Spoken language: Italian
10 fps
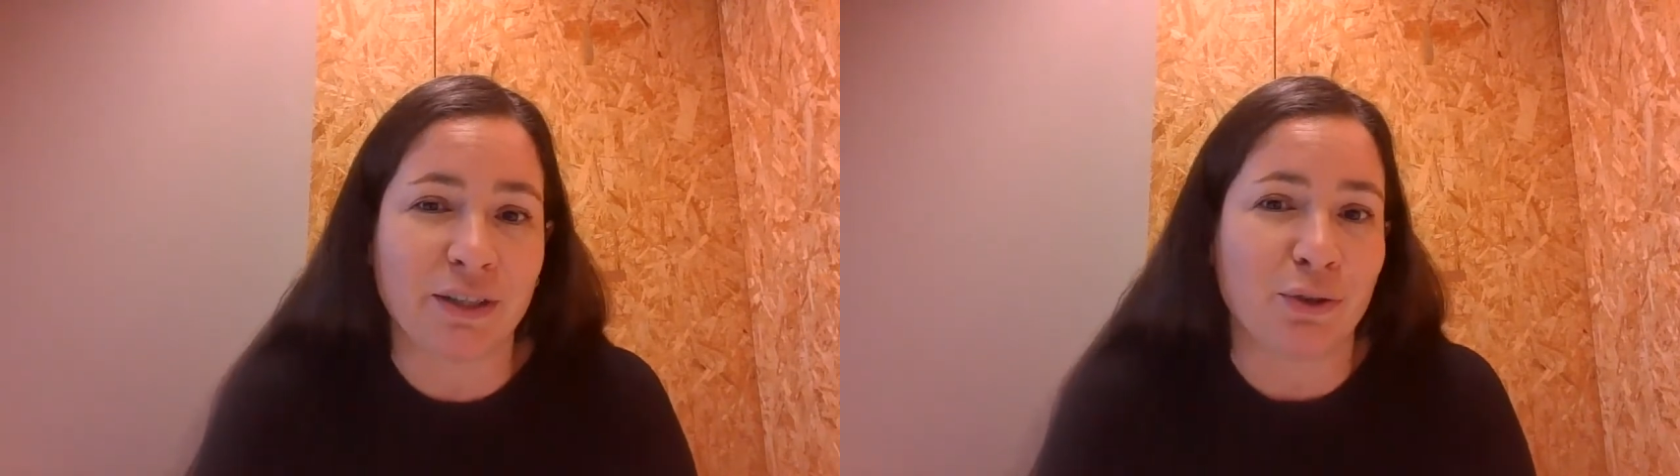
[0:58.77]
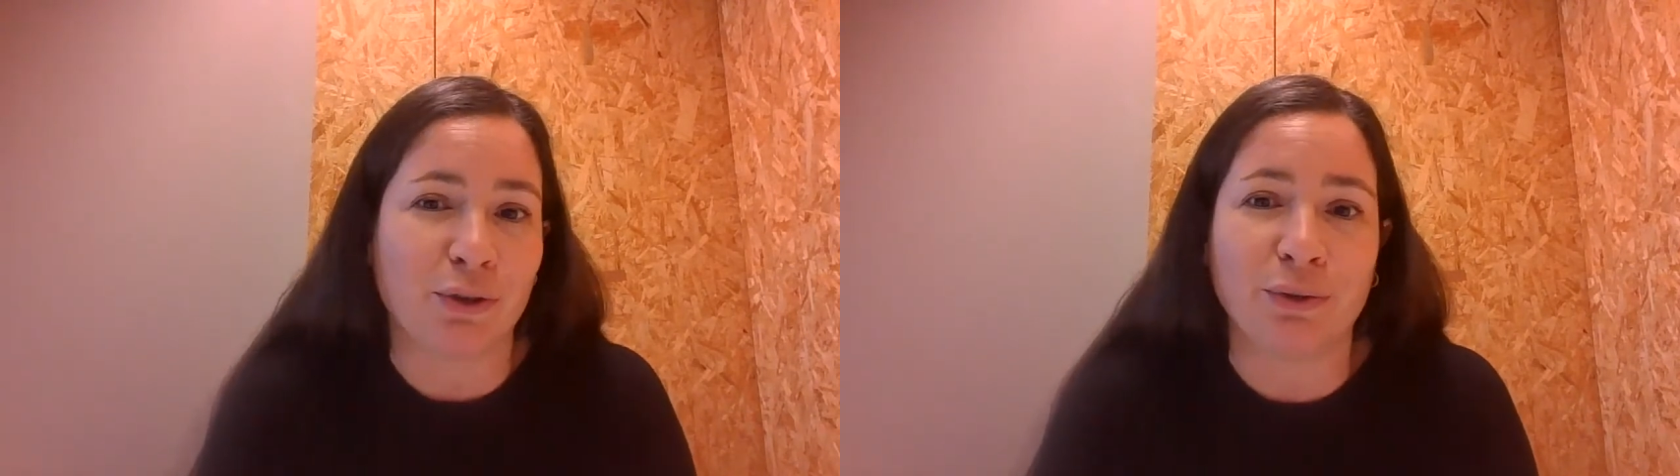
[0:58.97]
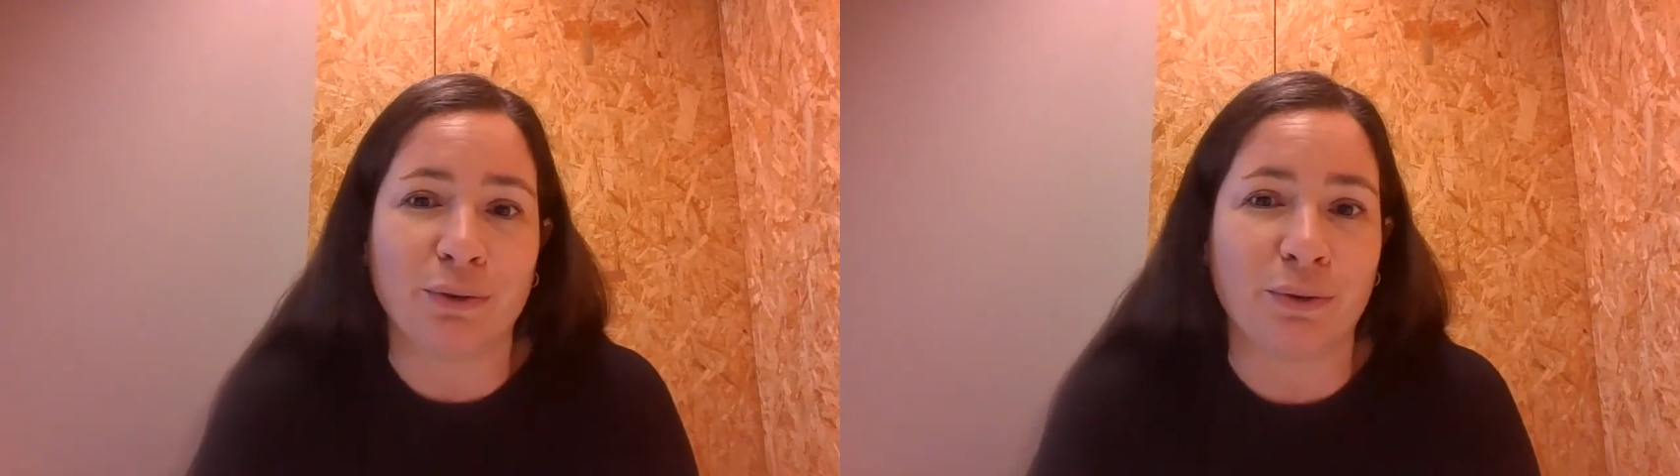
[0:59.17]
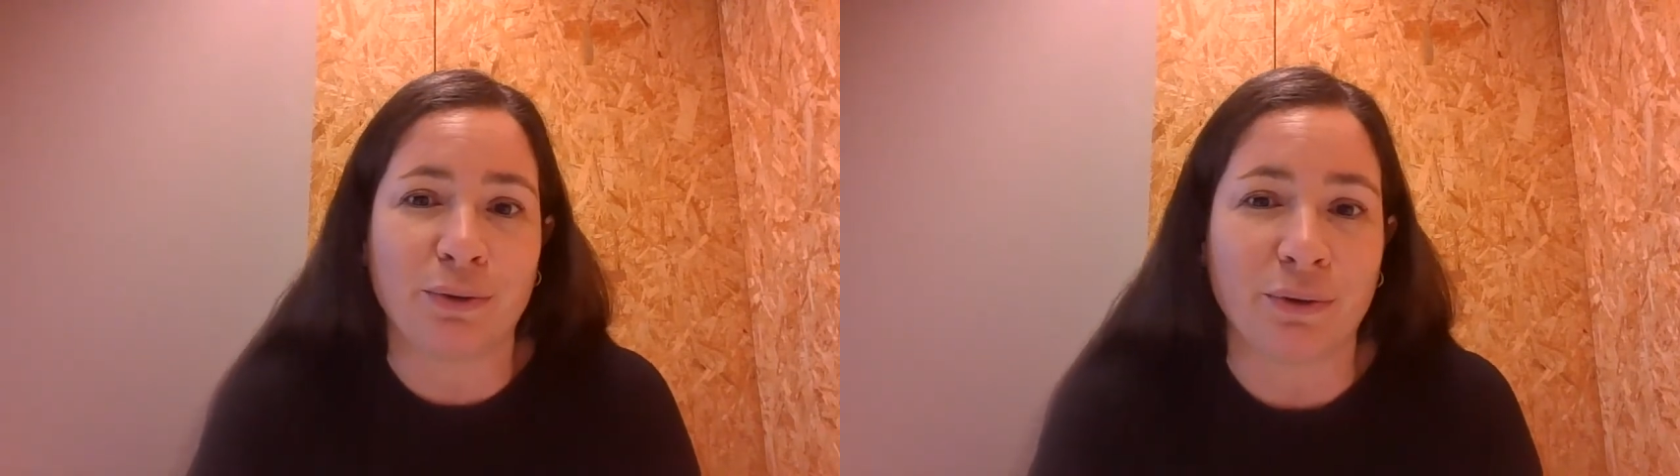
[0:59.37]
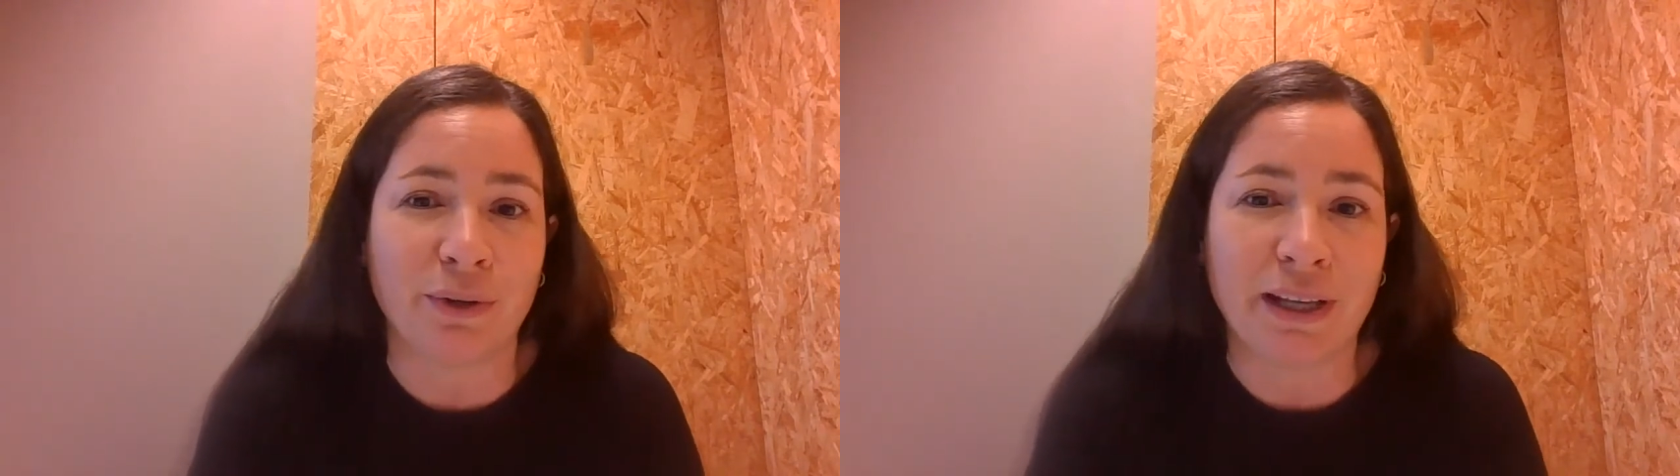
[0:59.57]
solito
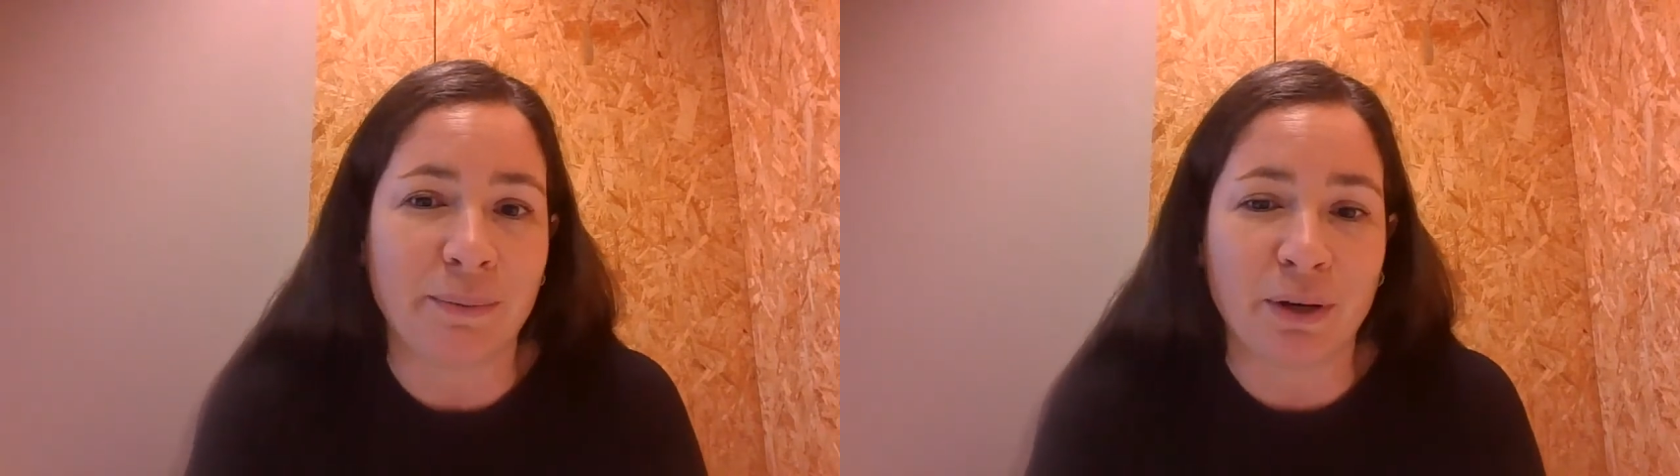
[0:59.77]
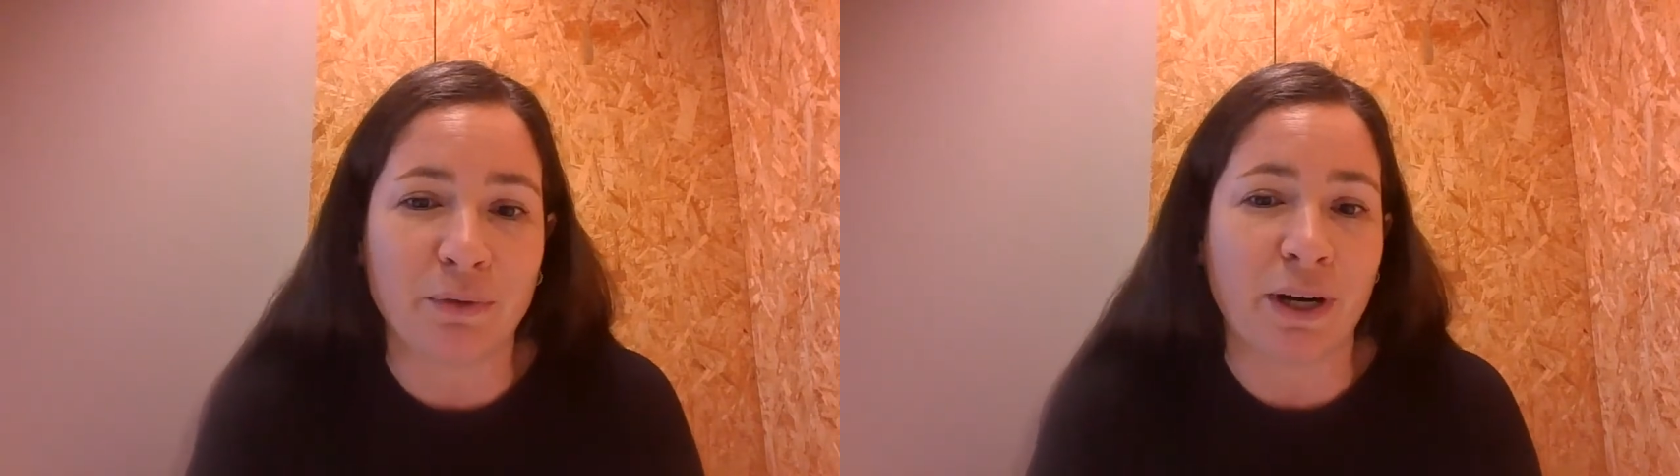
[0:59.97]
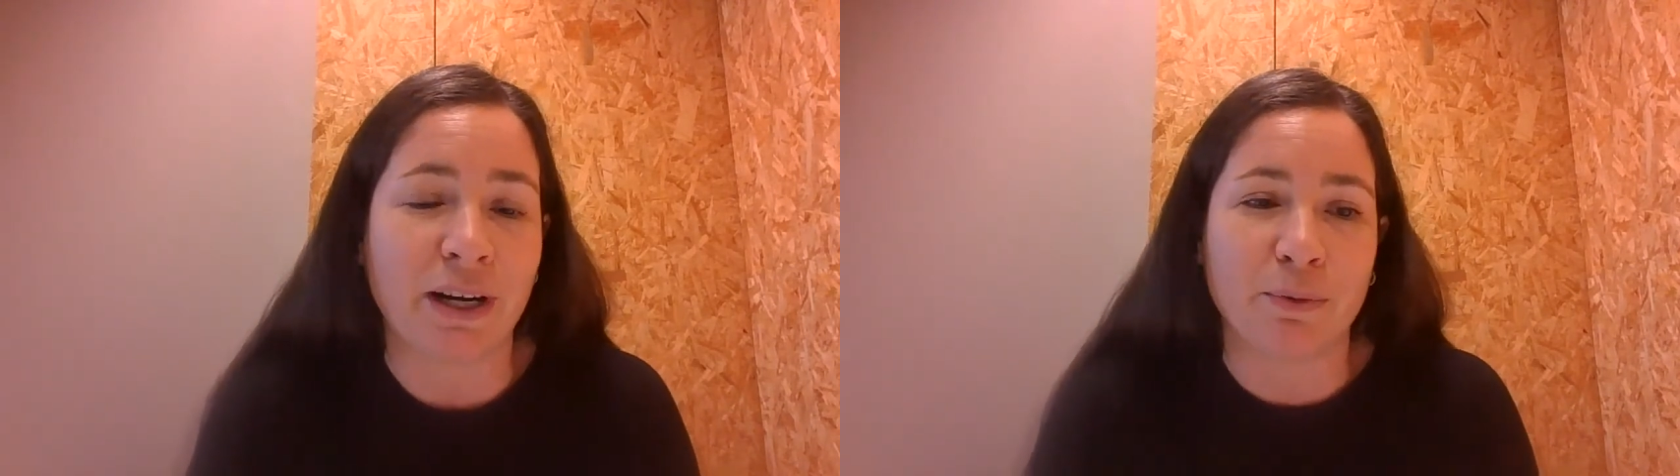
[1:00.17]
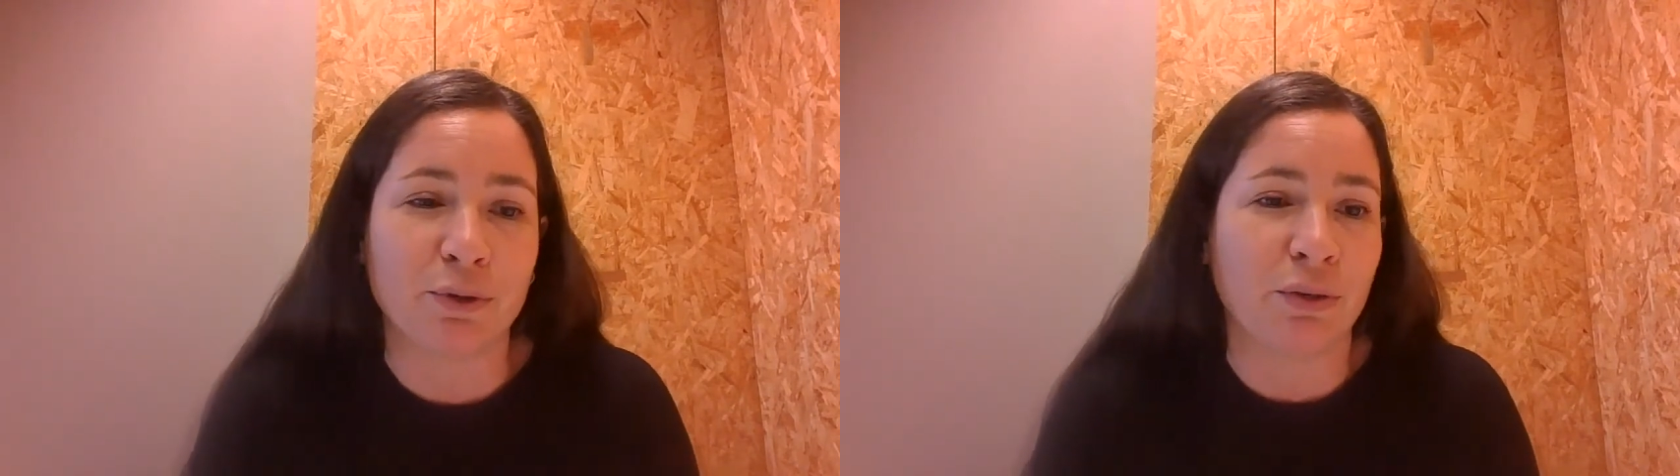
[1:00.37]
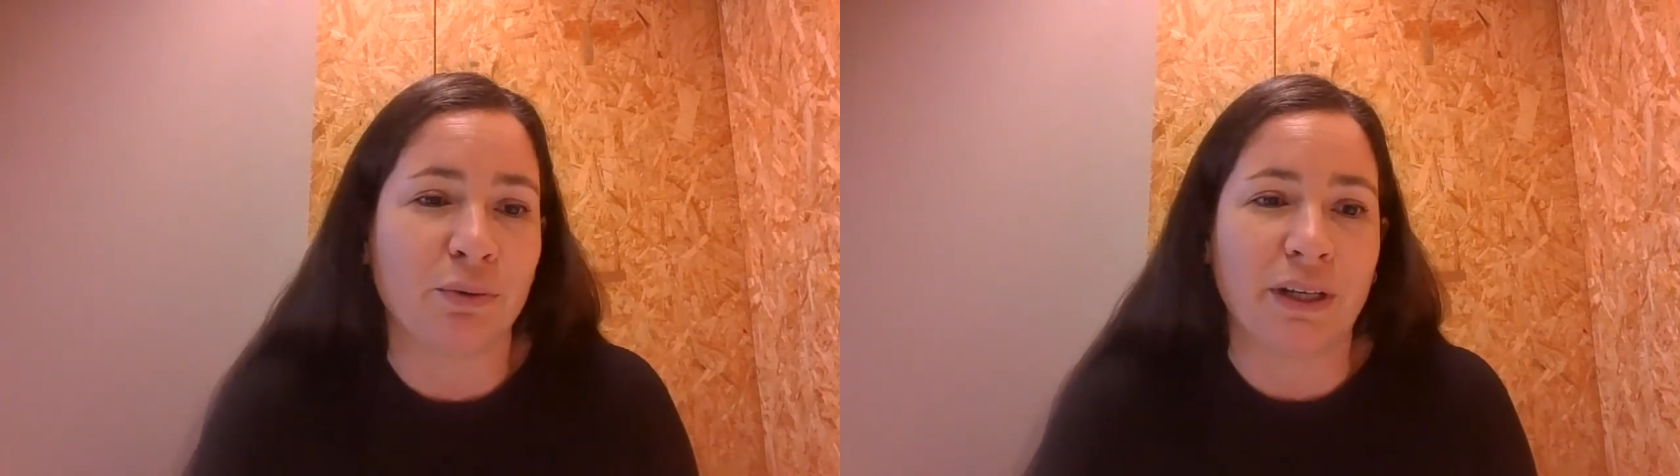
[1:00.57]
andiamo a lavorare in
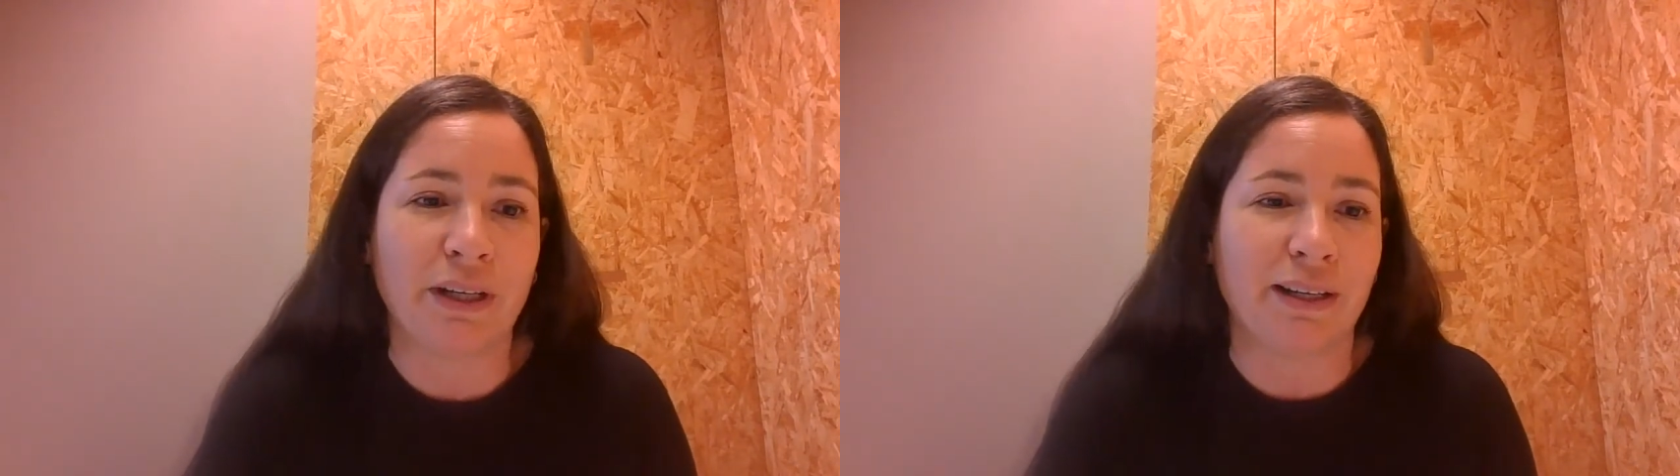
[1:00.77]
posti in cui